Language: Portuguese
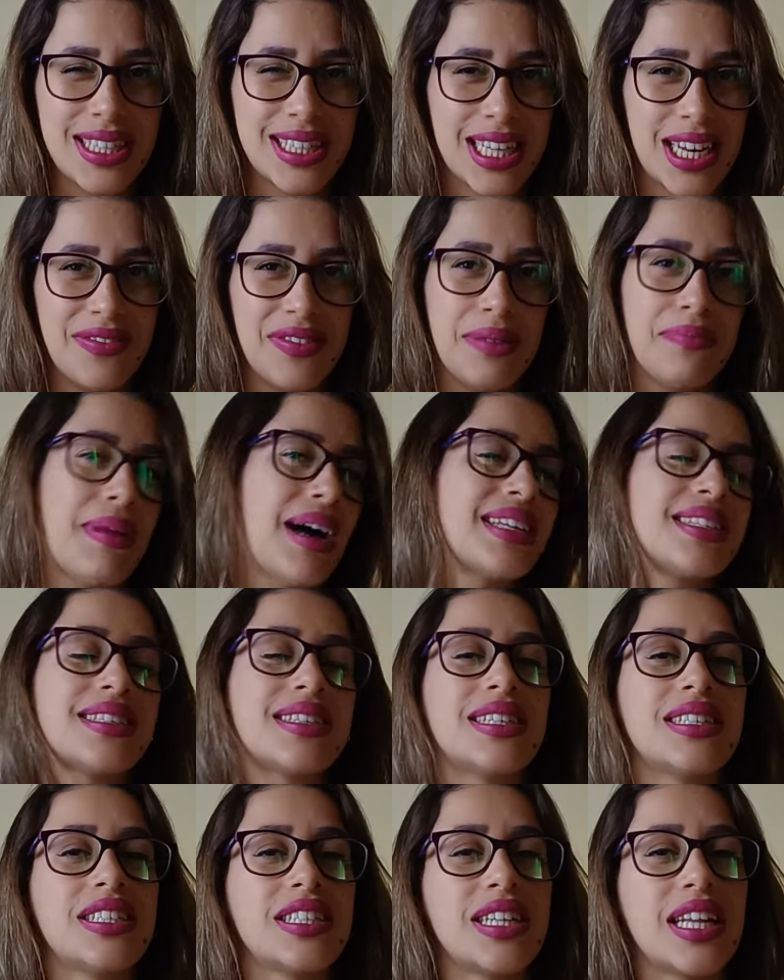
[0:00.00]
Escrever
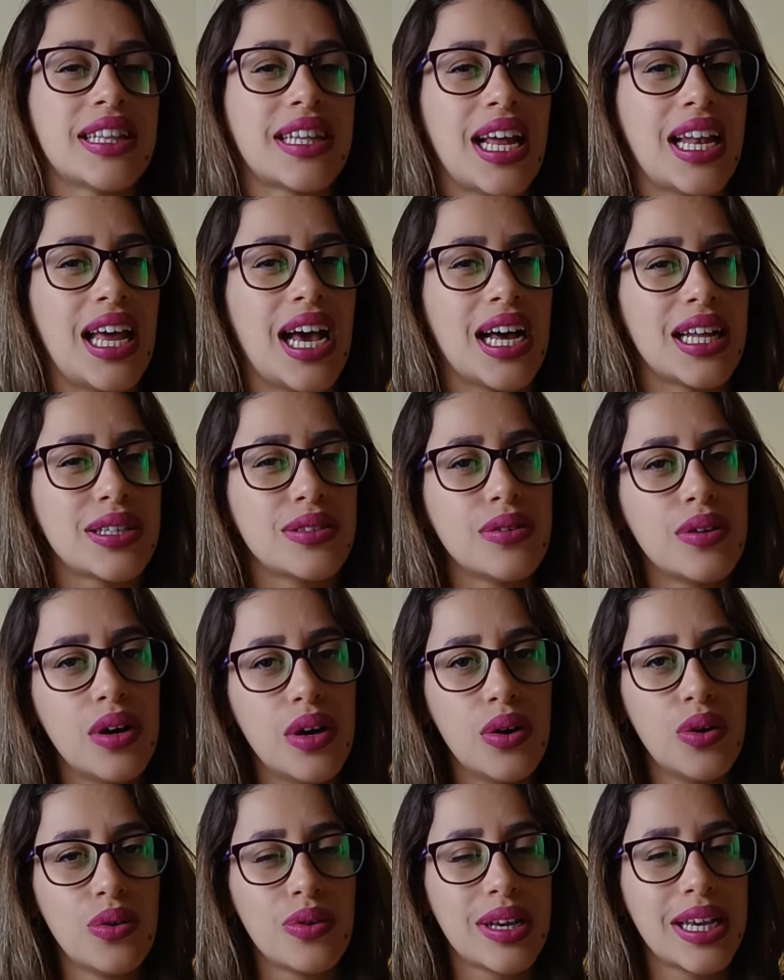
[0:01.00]
bastante detalhado
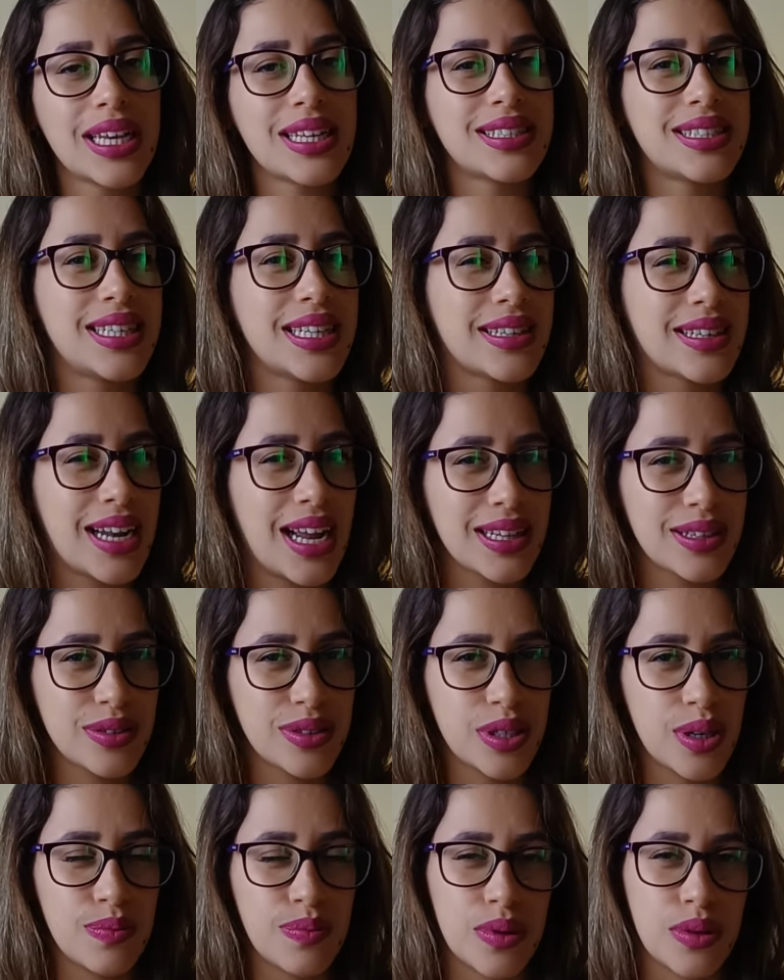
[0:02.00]
o que, que, se trata o
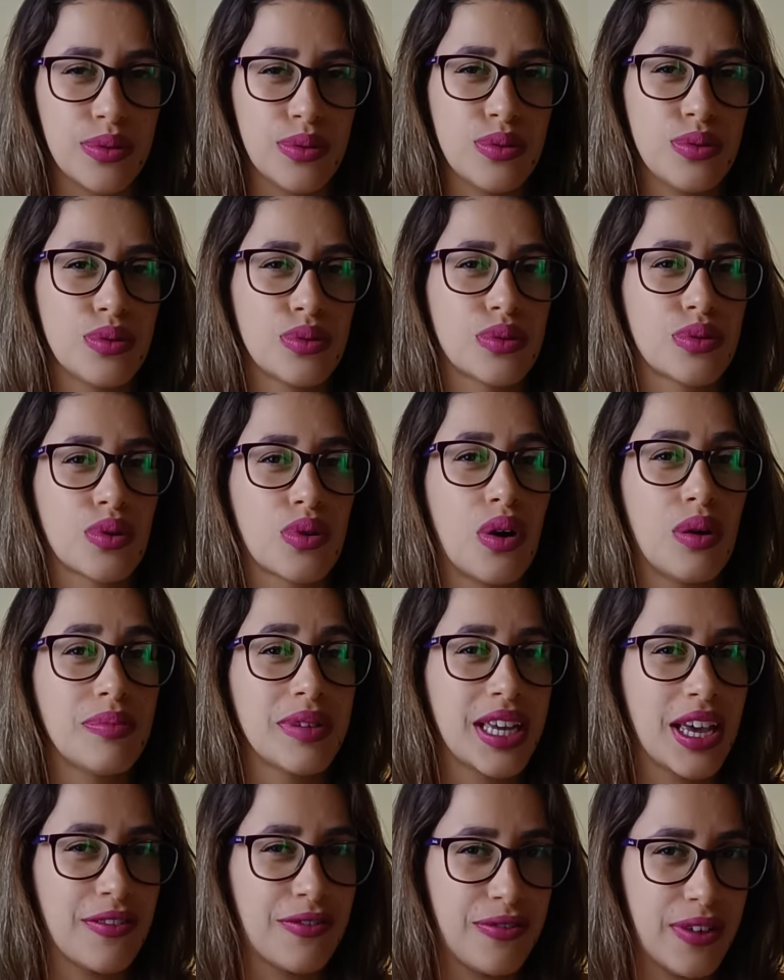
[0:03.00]
seu produto,
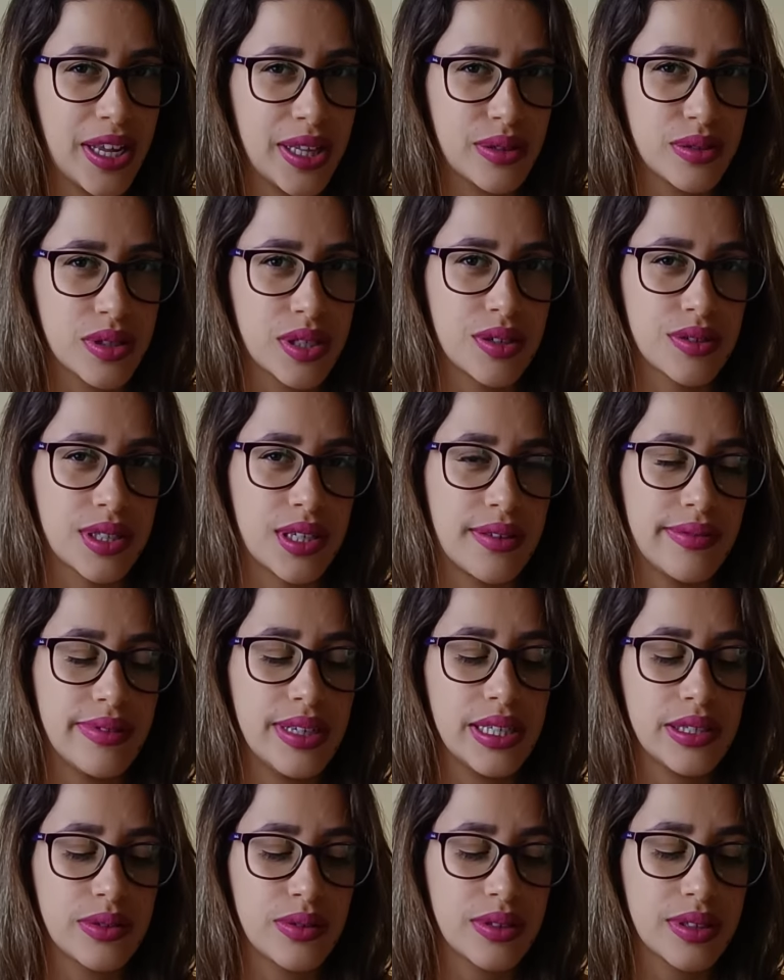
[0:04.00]
como que é feito o seu
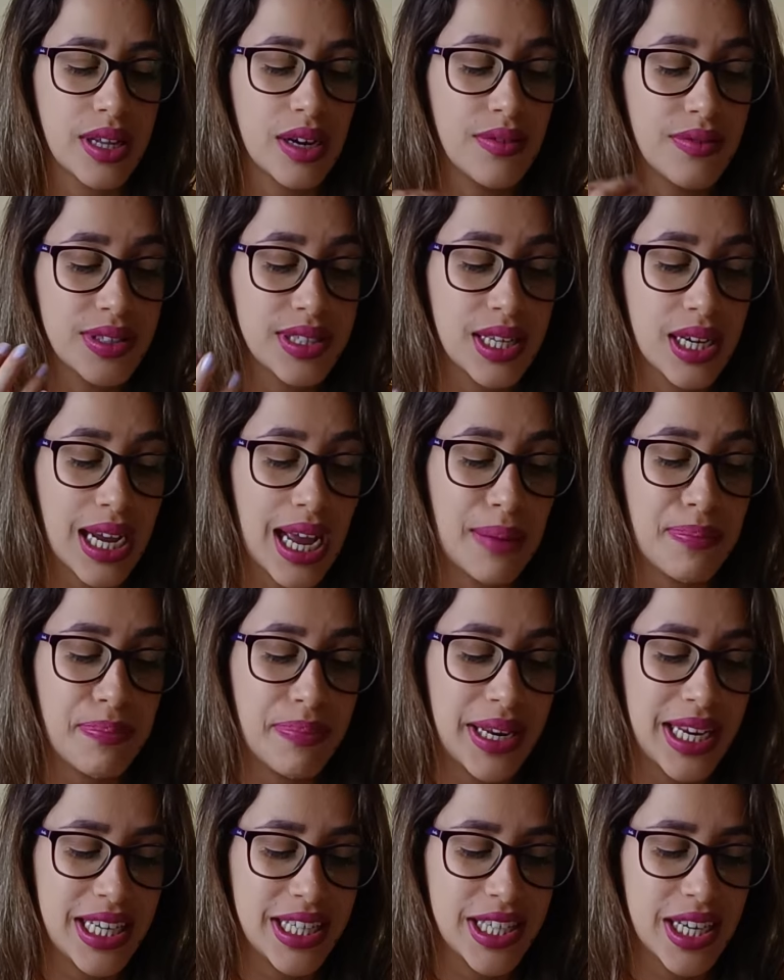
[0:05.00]
serviço. Então você
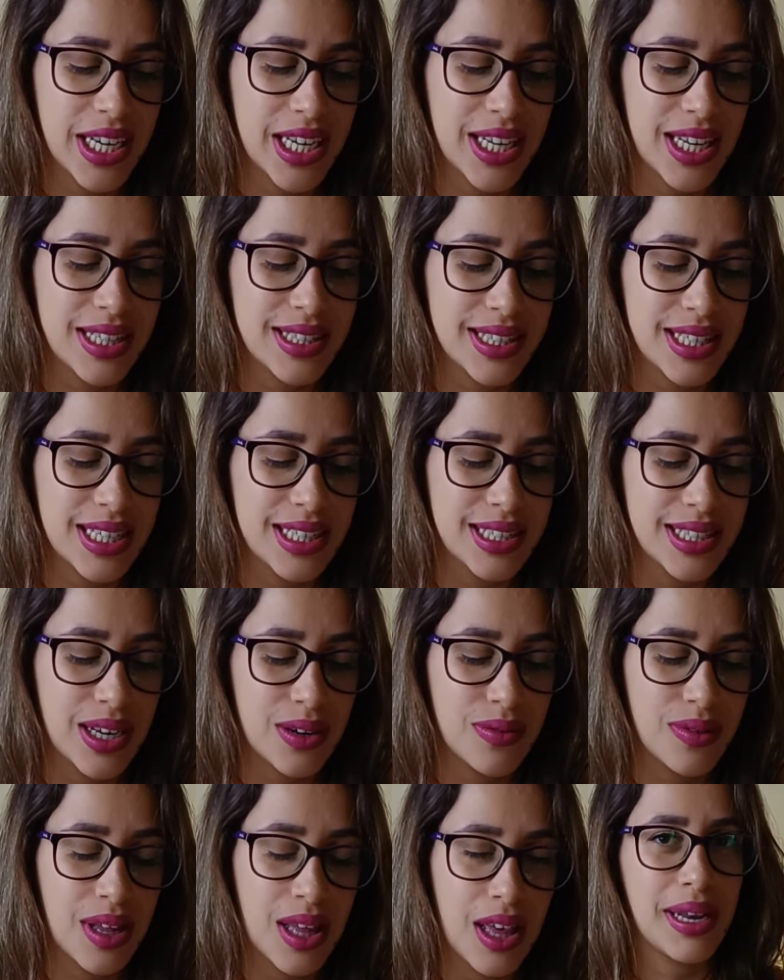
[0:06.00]
capricha aqui na
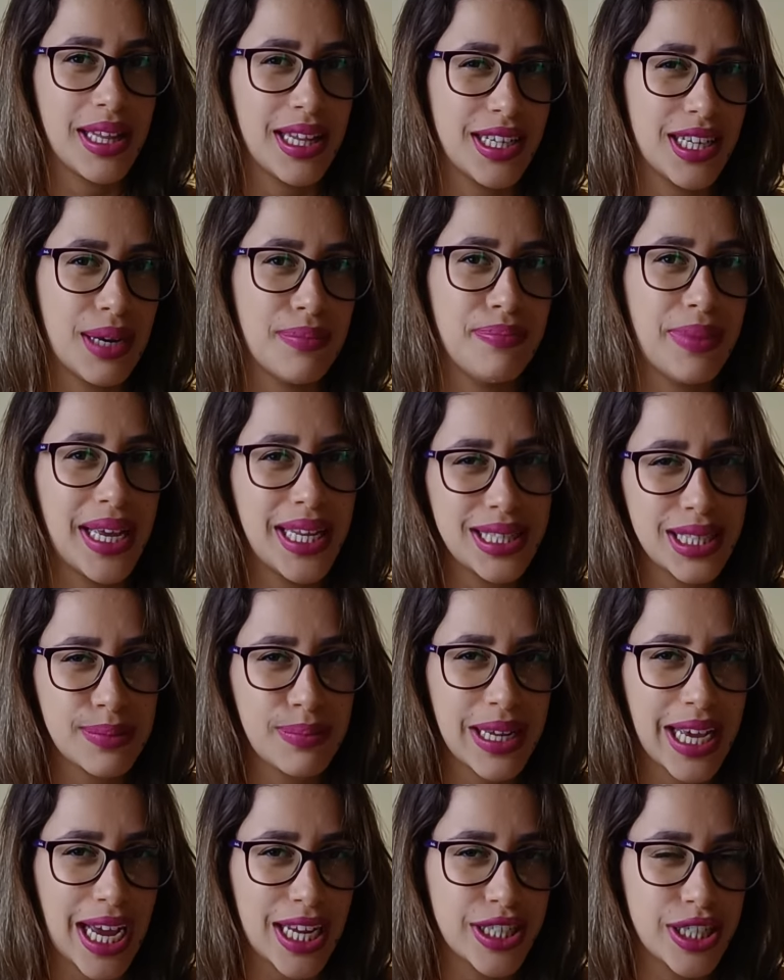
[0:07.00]
descrição para deixar bem
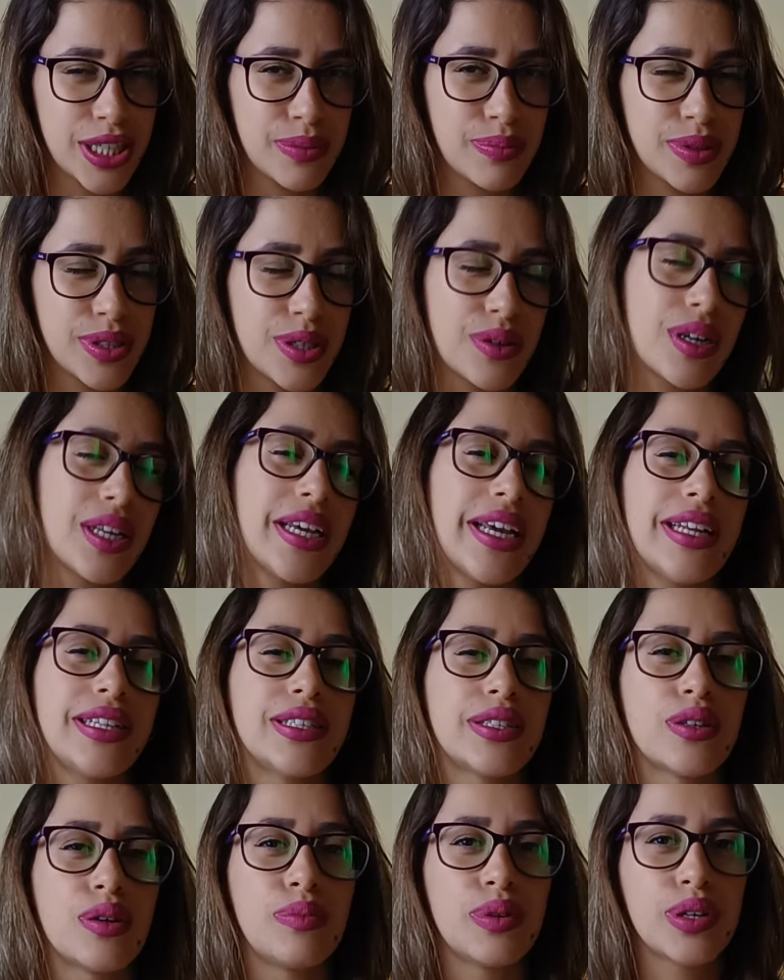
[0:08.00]
explicadinho para o seu
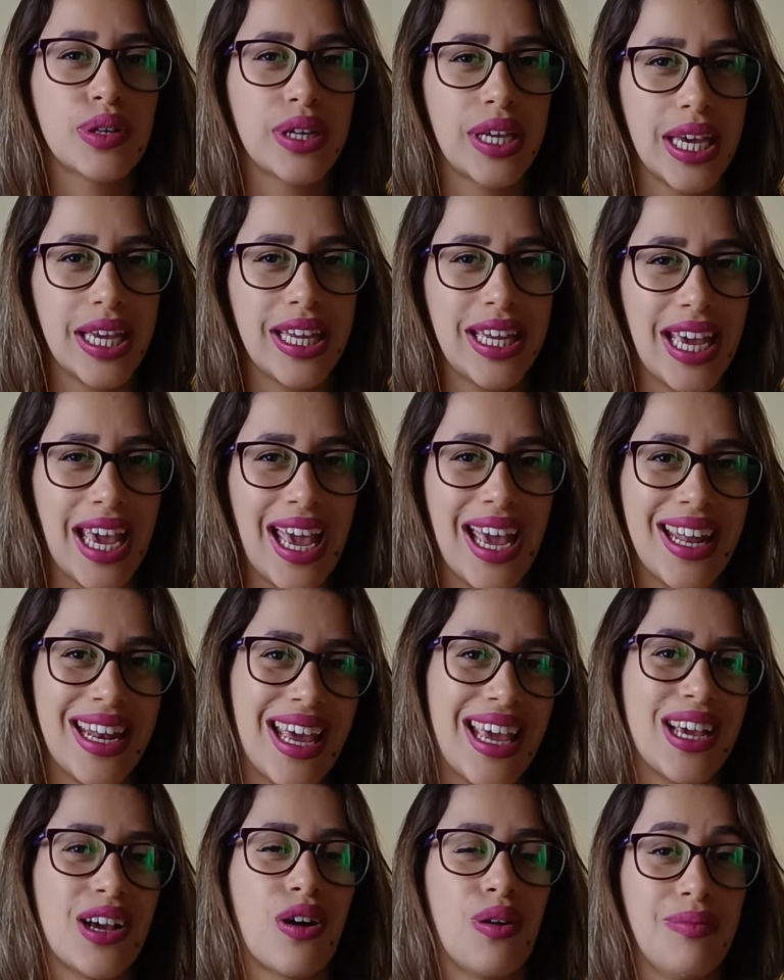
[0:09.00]
cliente sobre o que, que é,
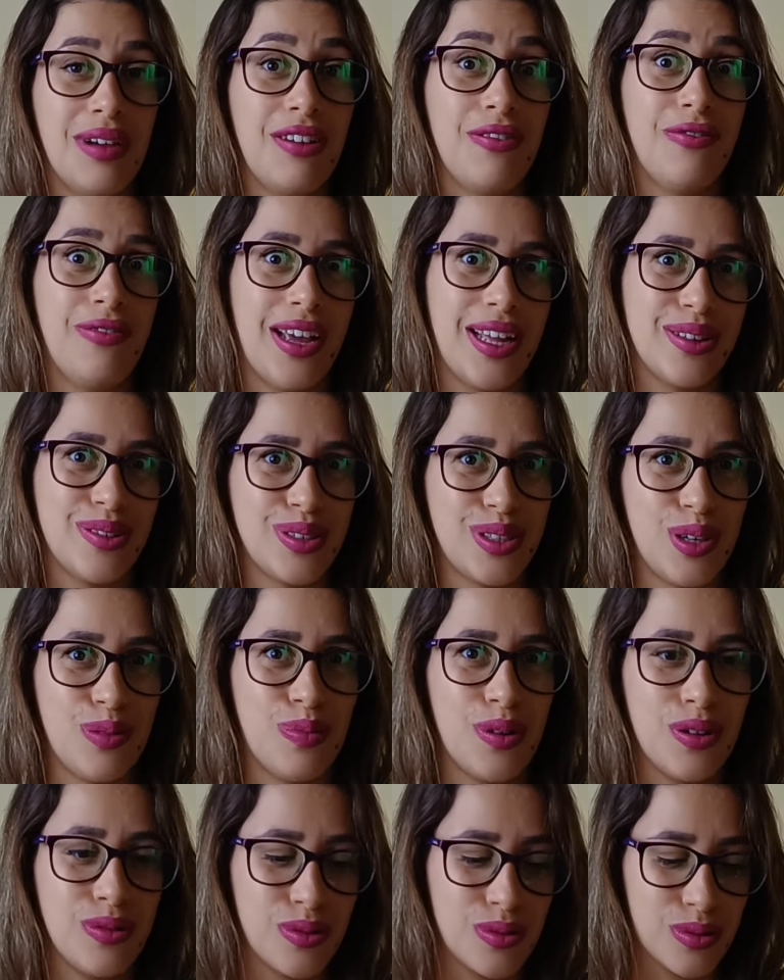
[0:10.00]
né? E como é feito o seu
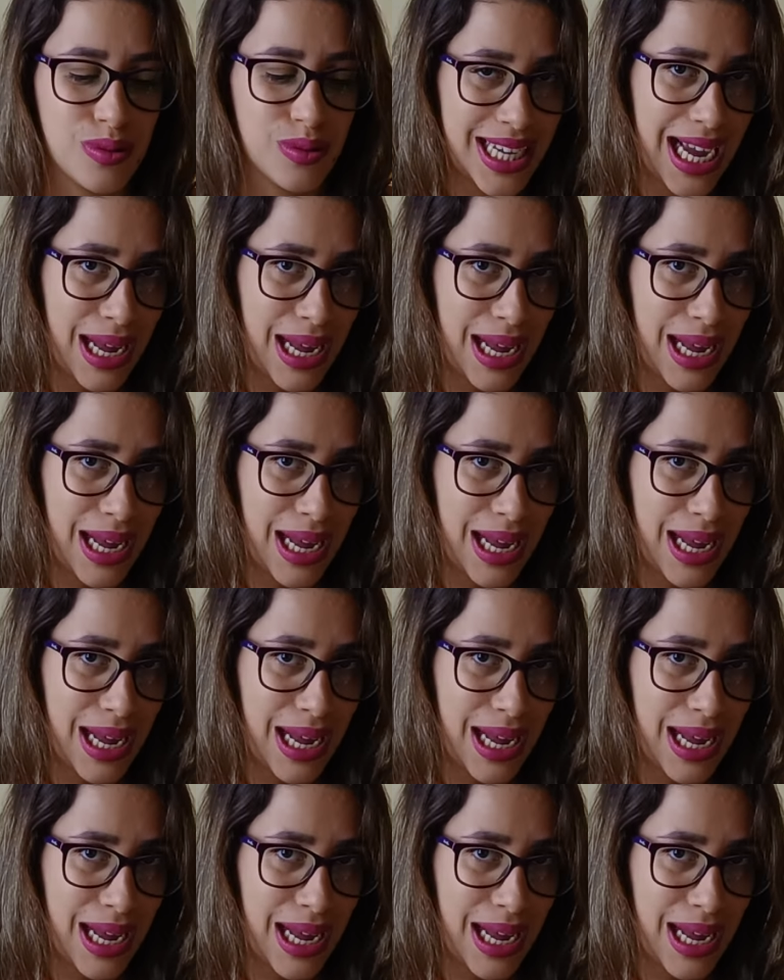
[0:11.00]
produto.